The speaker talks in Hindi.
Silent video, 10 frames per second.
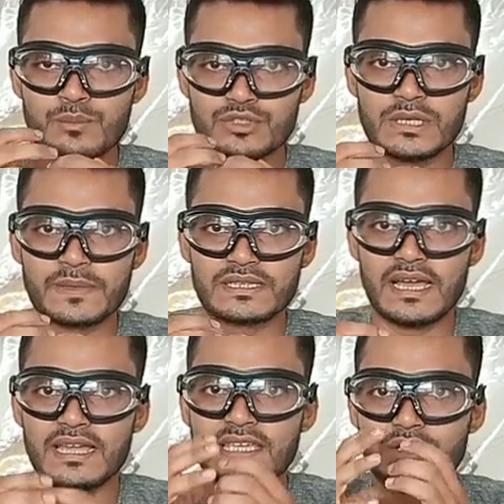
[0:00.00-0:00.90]
मुझे
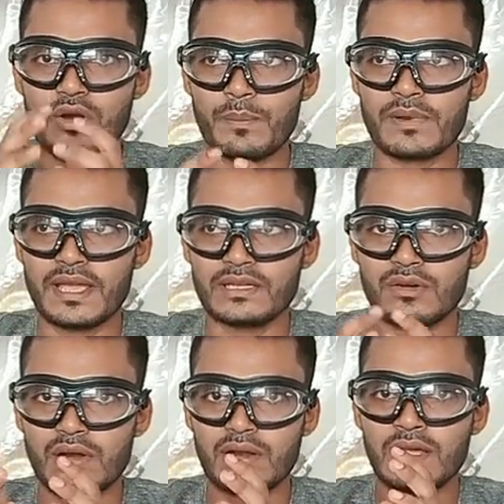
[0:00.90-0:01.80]
पता है कि ऑफलाइन
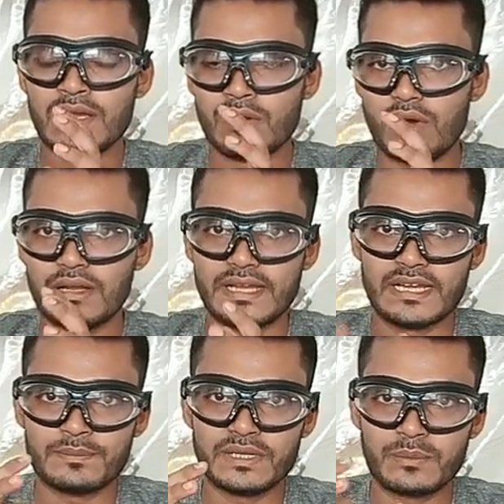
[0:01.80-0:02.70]
और
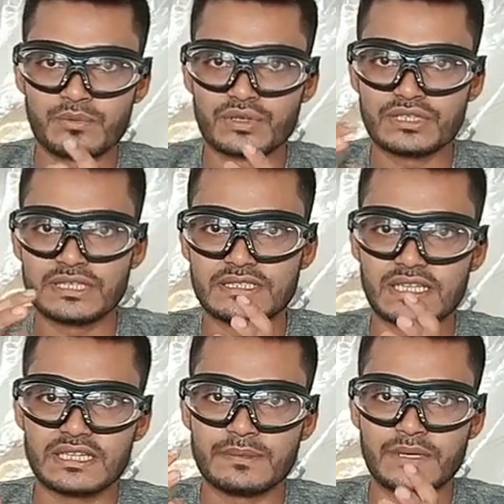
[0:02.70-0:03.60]
ऑनलाइन पे आपको कितने
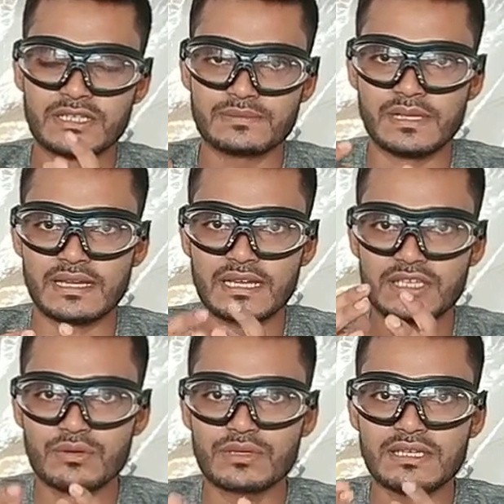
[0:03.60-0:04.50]
ज़्यादा डिफरेंस मिलेगा
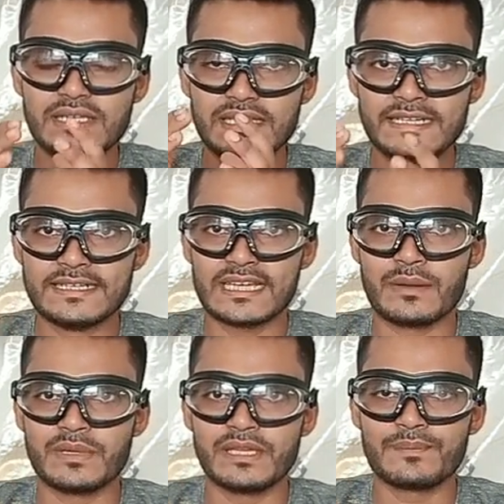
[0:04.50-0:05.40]
क्योंकि
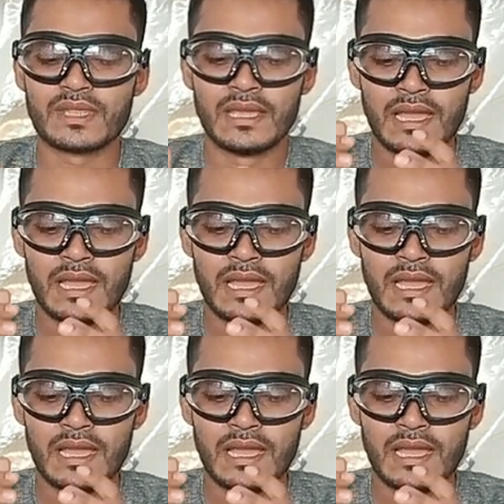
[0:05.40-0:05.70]
इंडिया में